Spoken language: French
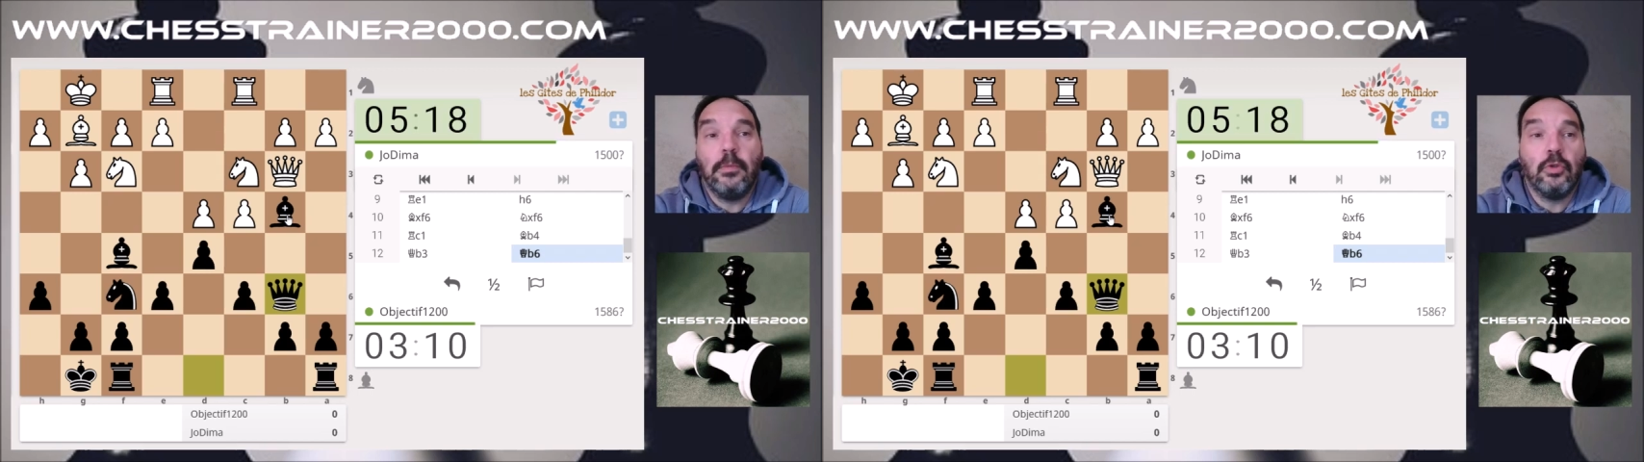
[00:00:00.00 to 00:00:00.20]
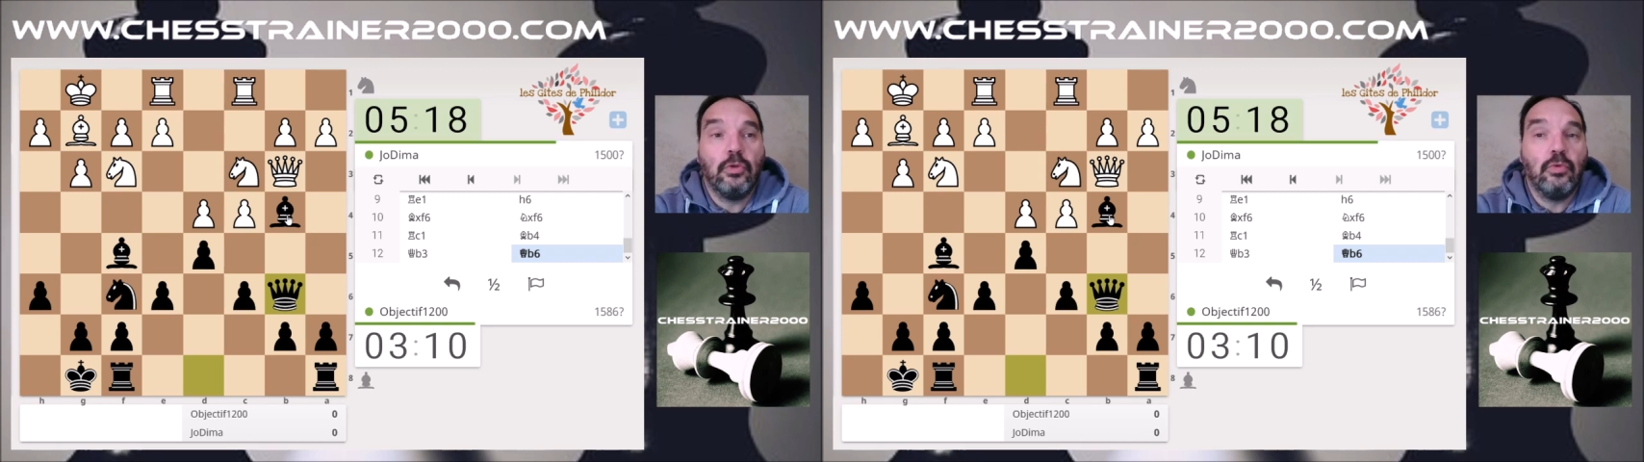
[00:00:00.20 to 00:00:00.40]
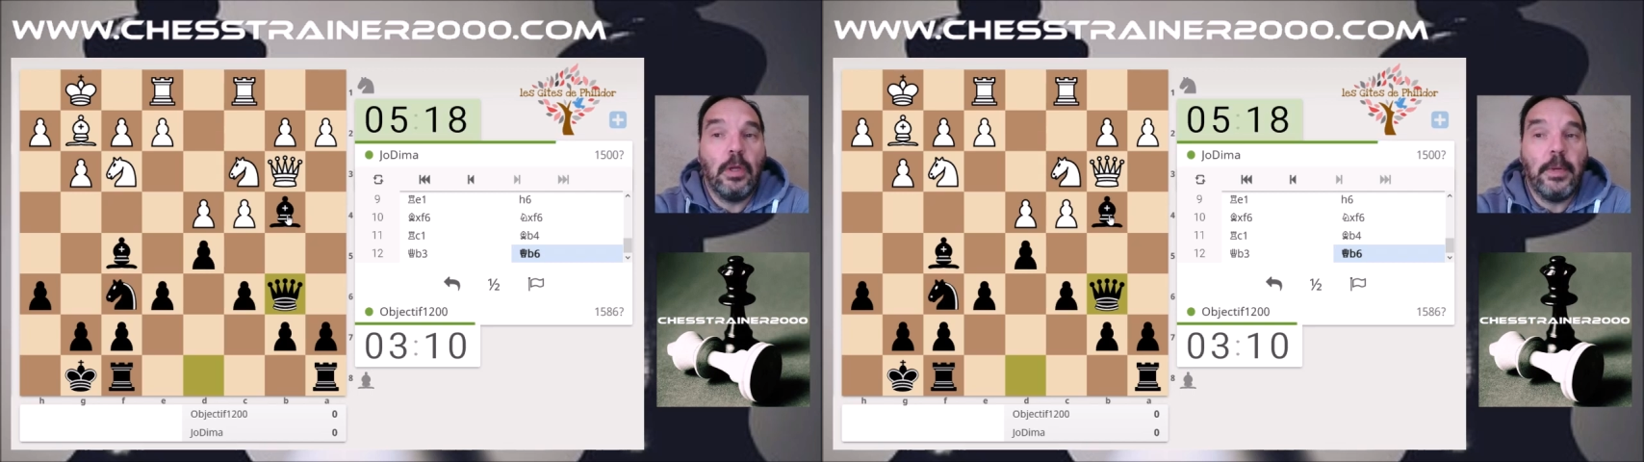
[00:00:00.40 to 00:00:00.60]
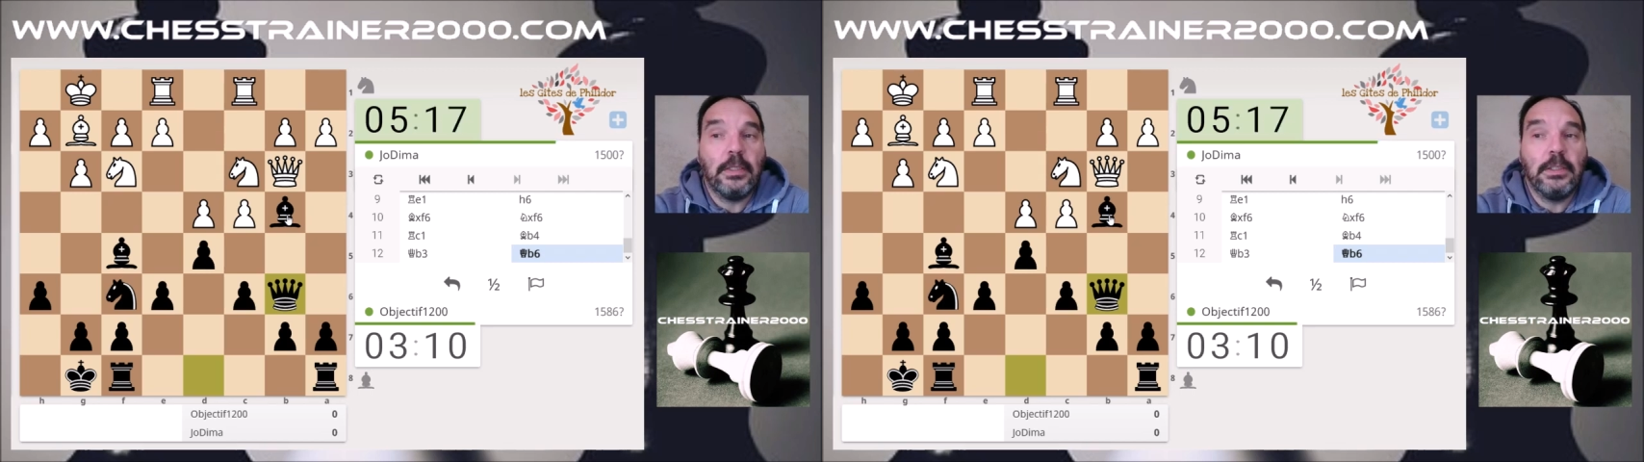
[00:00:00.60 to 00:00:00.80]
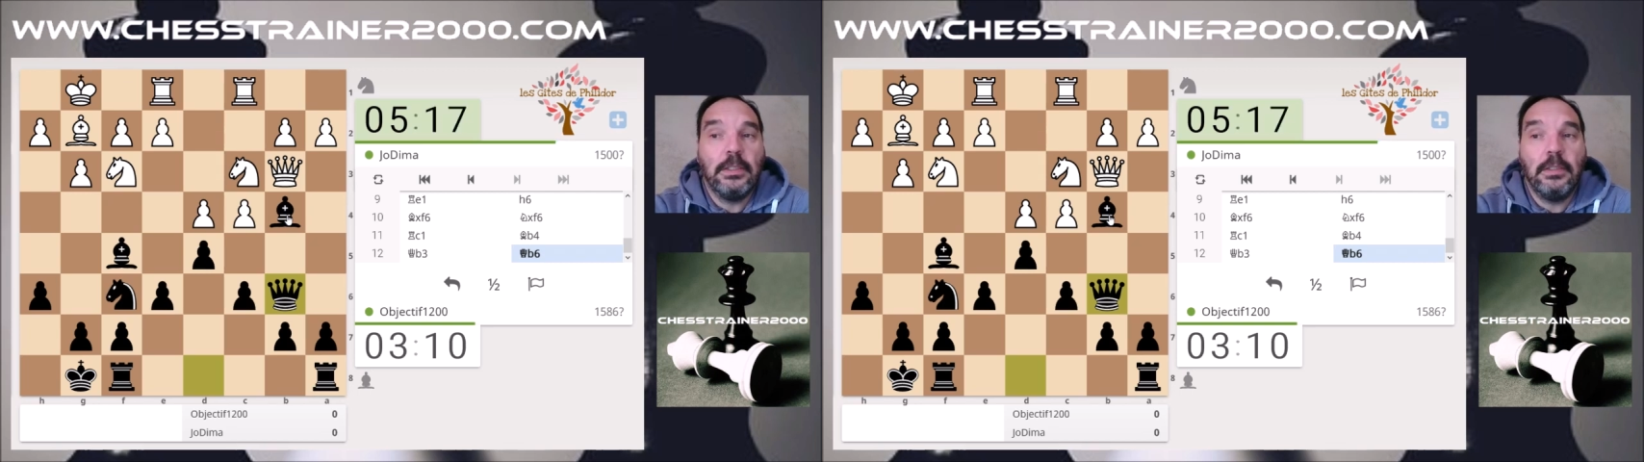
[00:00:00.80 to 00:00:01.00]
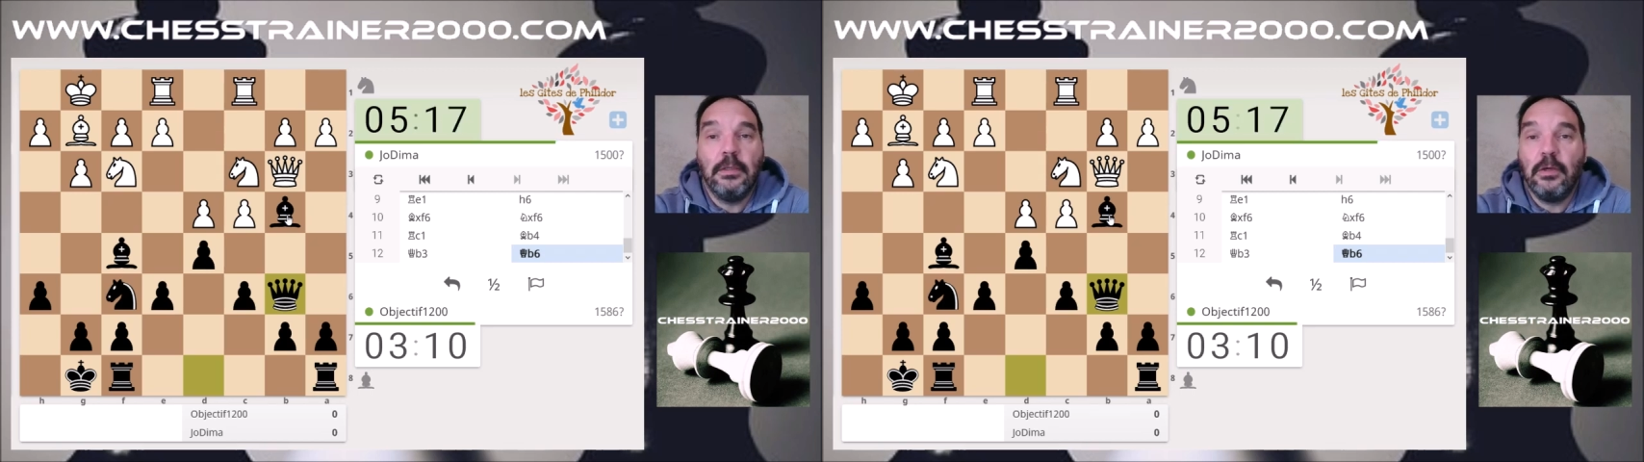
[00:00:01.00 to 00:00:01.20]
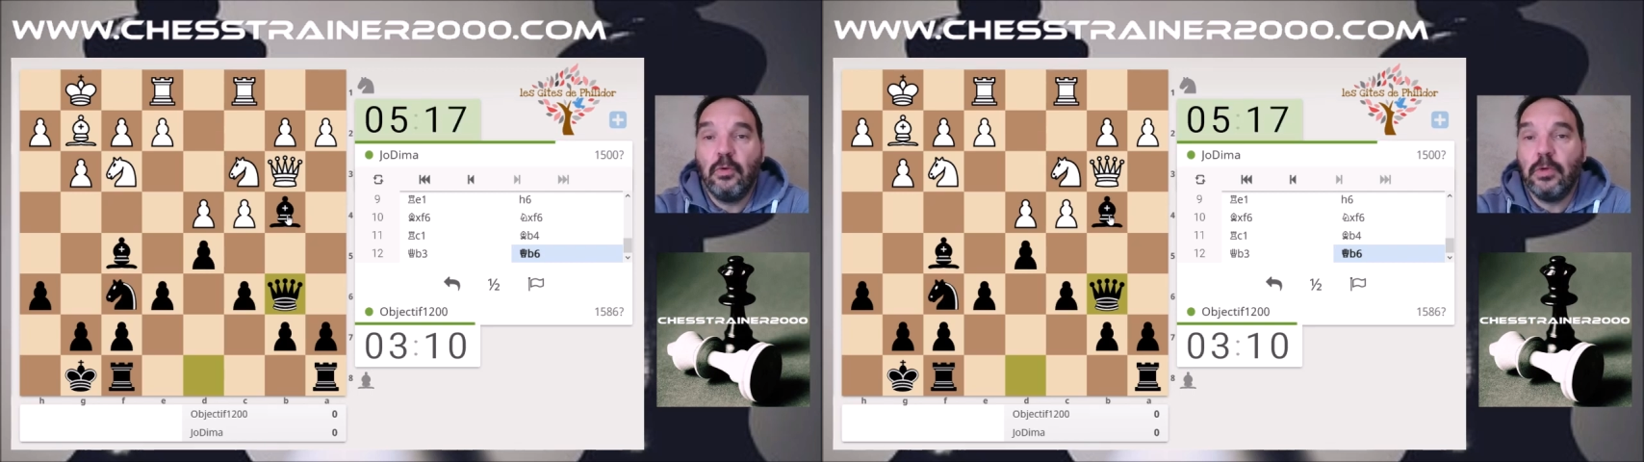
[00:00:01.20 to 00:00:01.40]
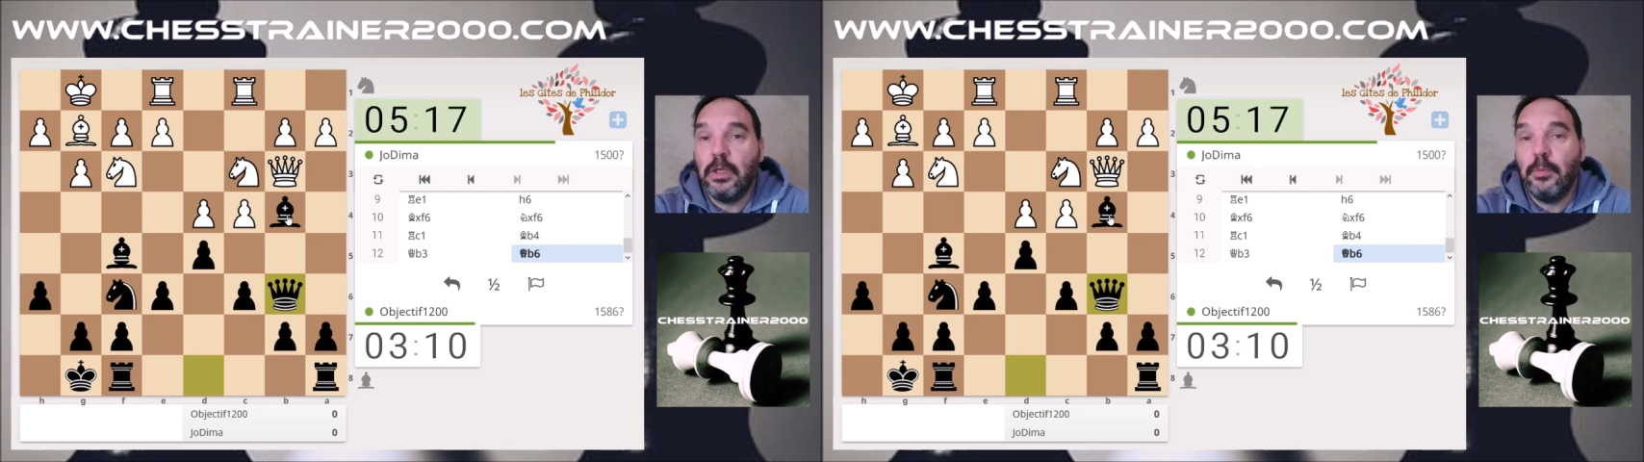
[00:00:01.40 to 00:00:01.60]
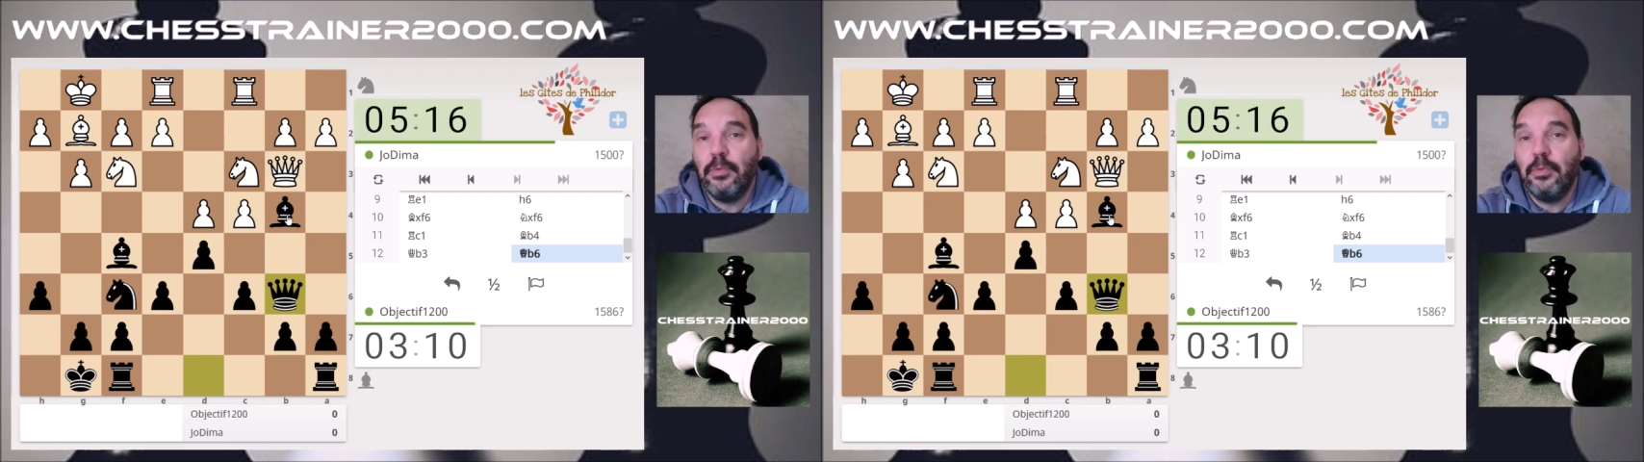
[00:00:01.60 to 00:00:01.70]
Hein, je joue la partie, peu